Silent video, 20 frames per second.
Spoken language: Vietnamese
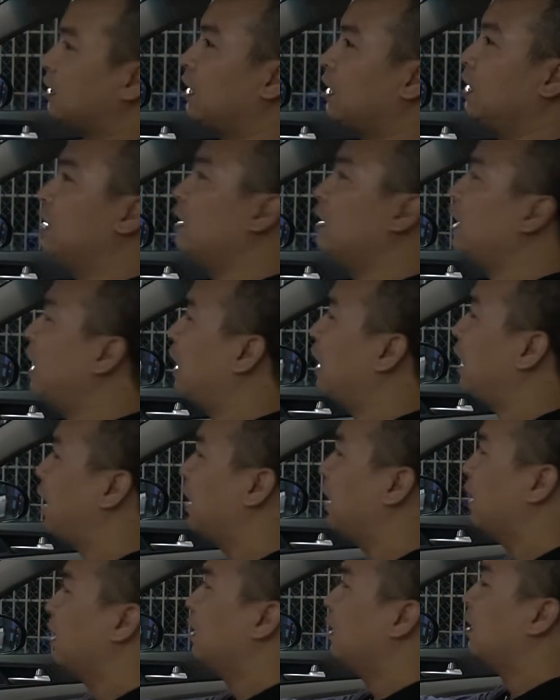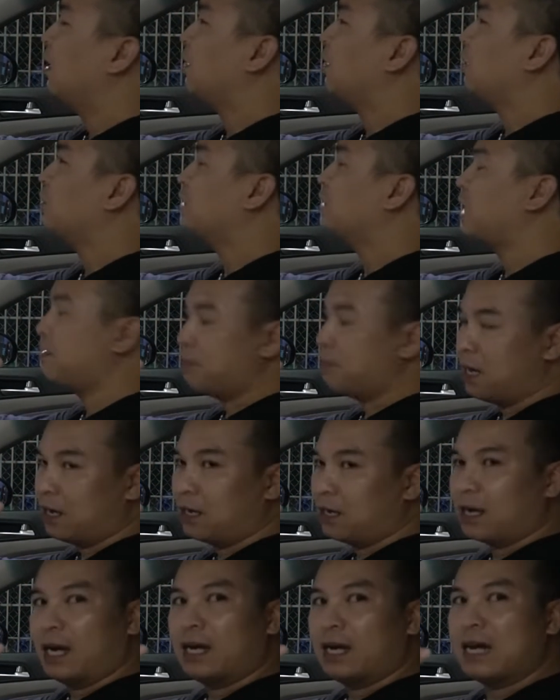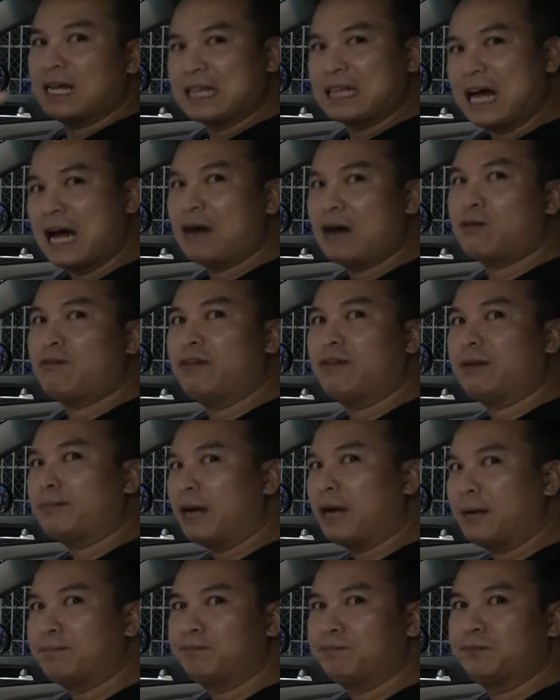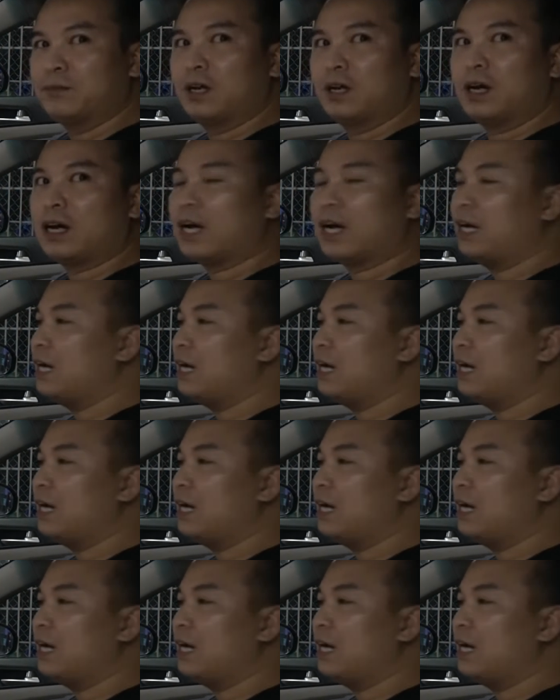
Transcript: thế là à, nó chạy bằng cái data của Vietmap à, cái